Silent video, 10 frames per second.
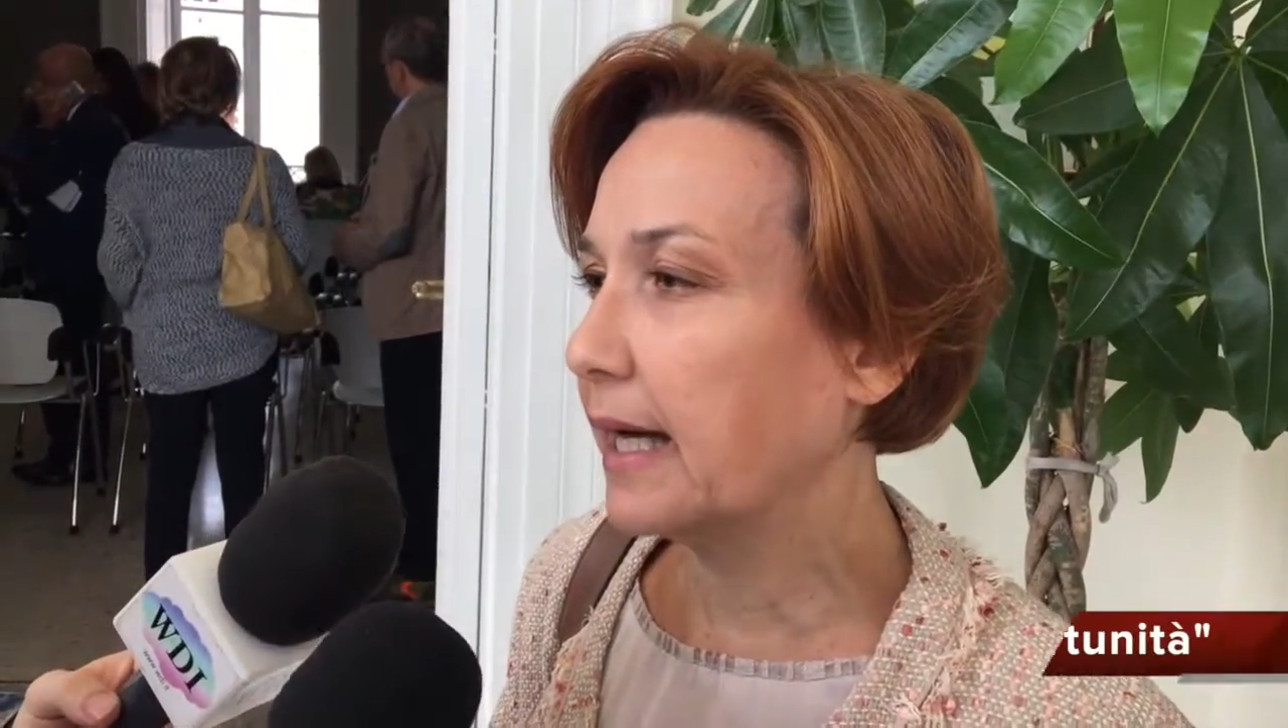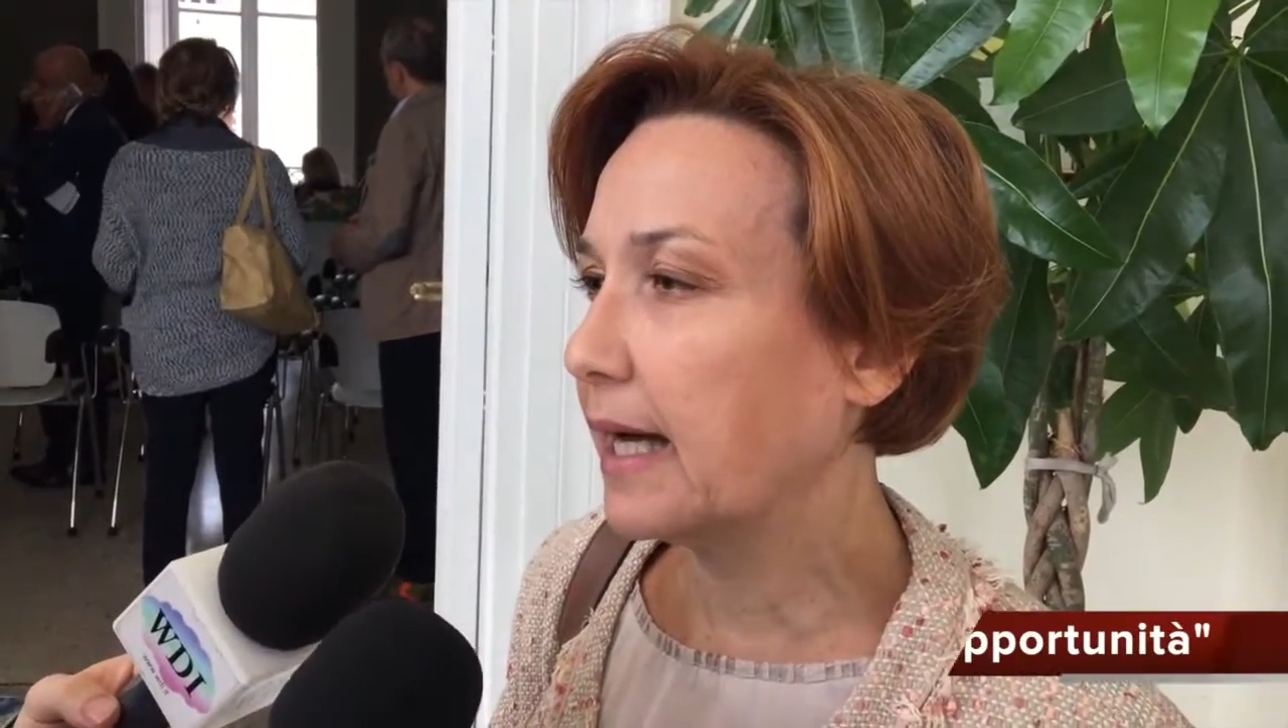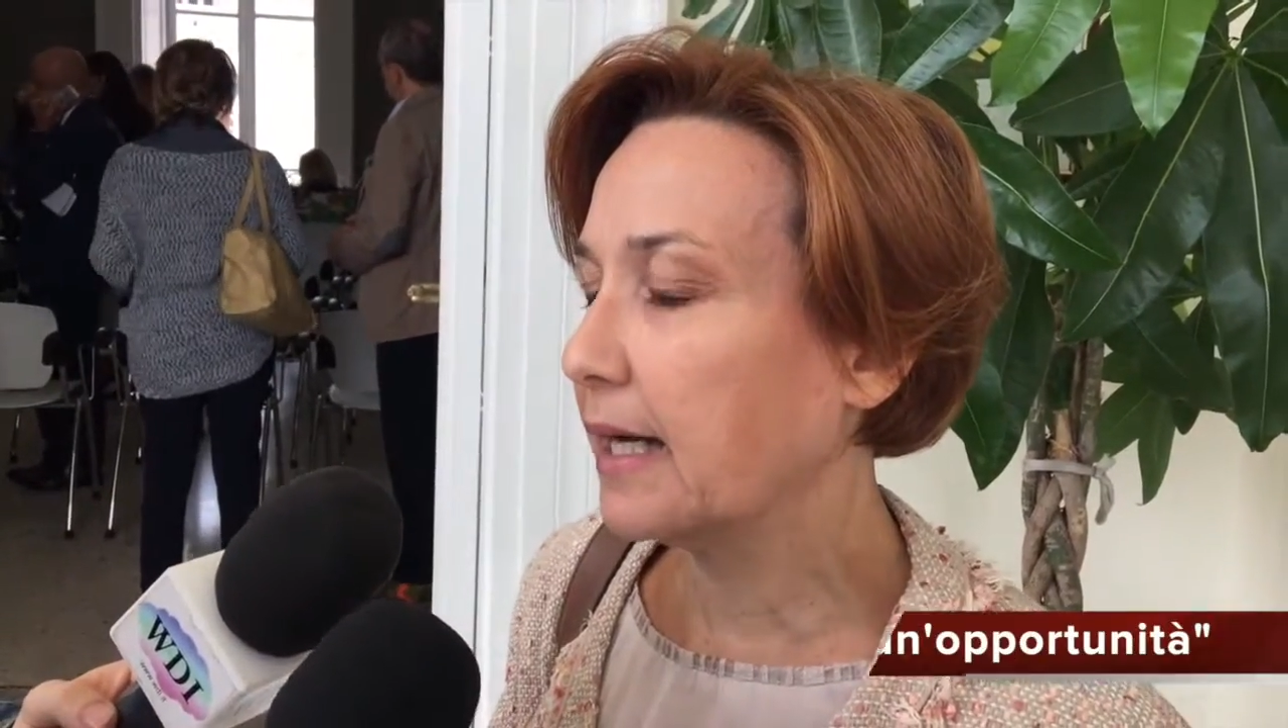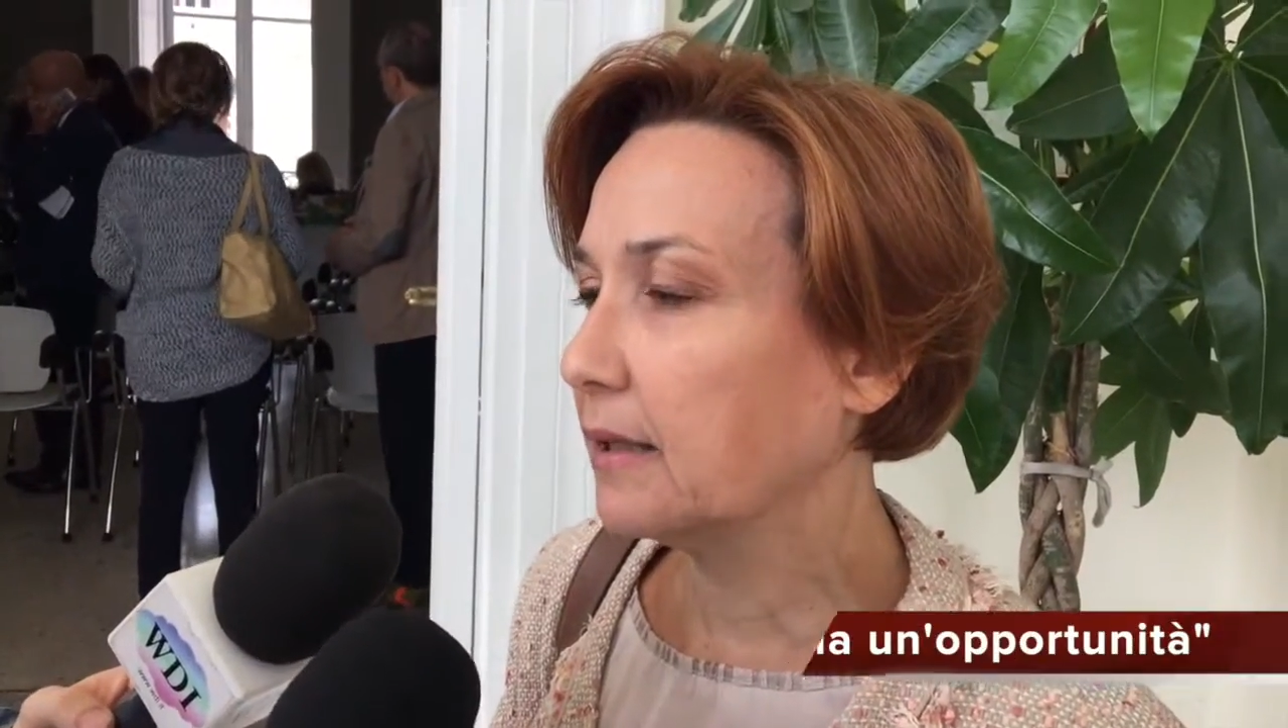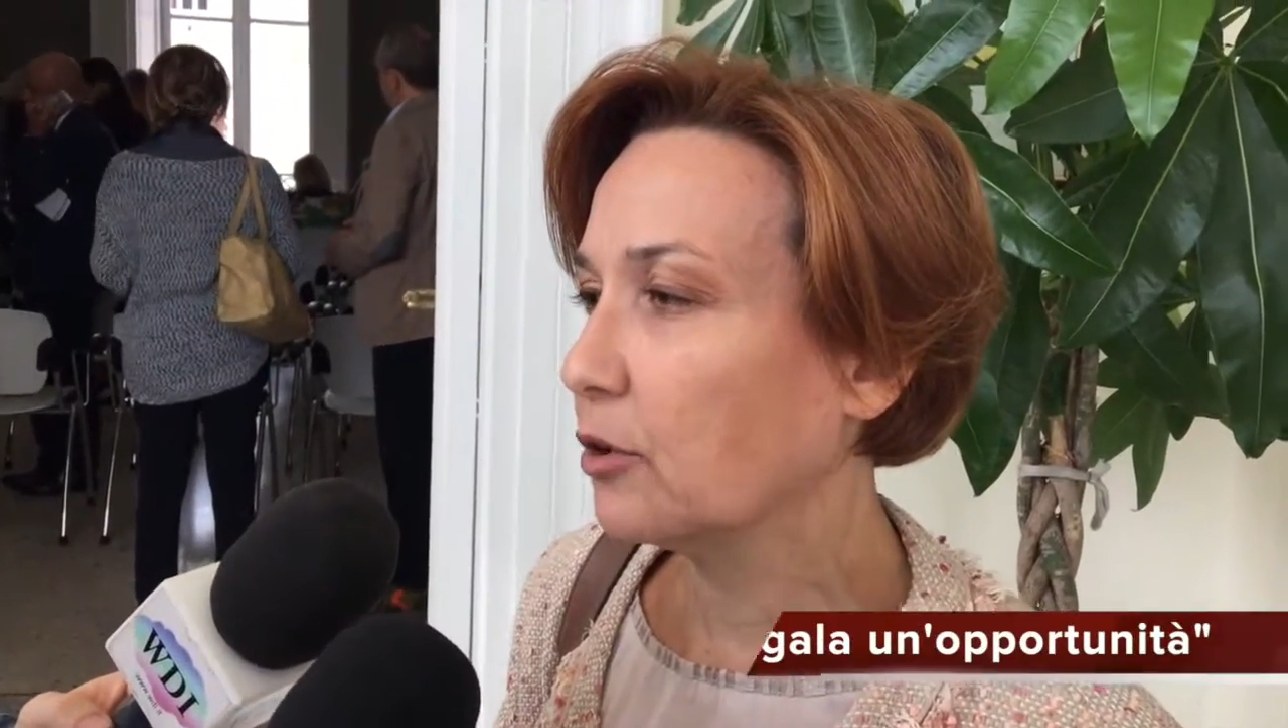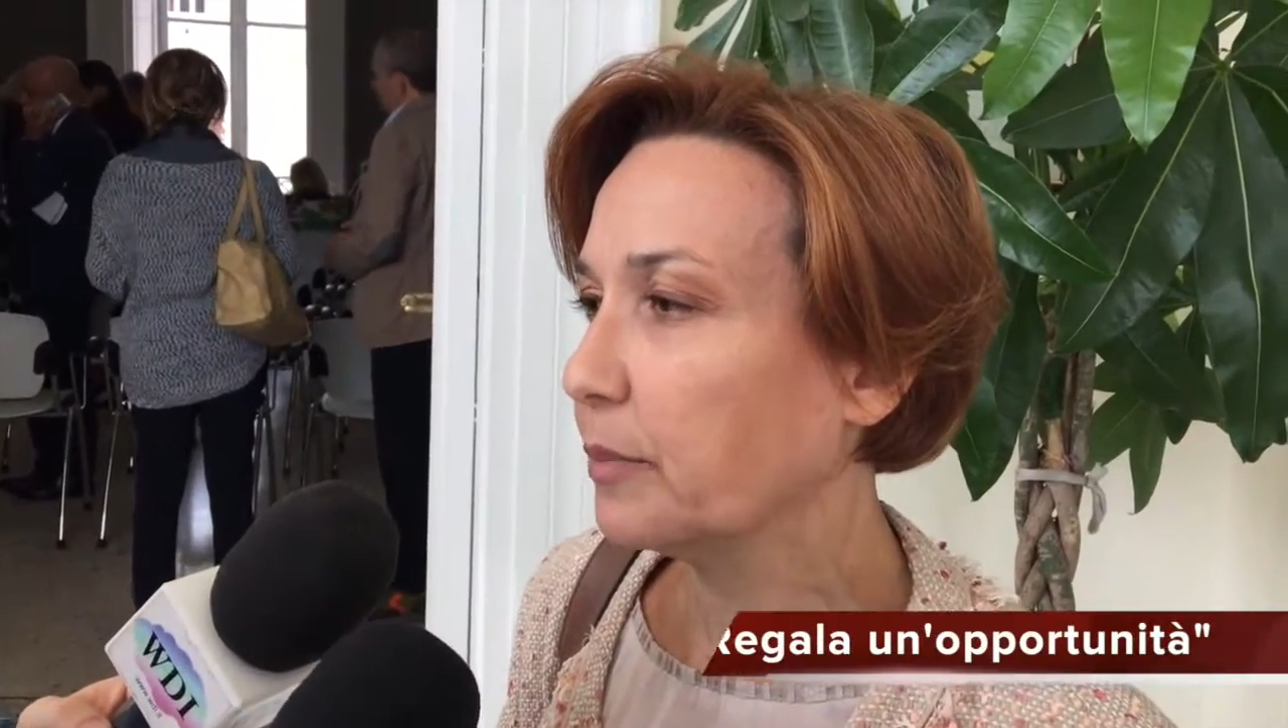che è la